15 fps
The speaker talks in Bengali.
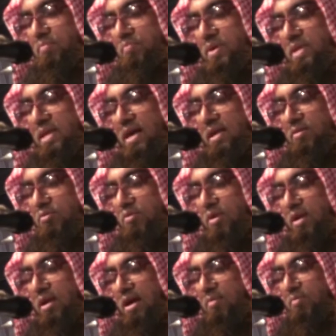বেদাত
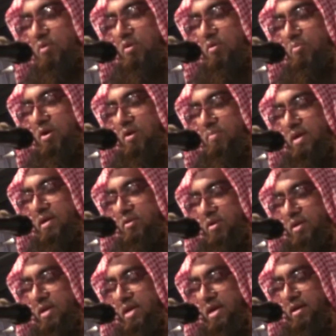করলে আমল বরবাদ
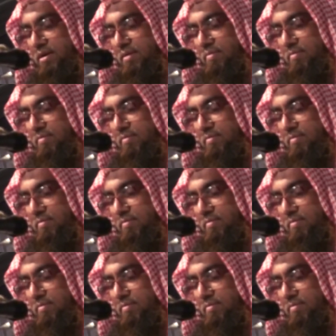হয়ে যায়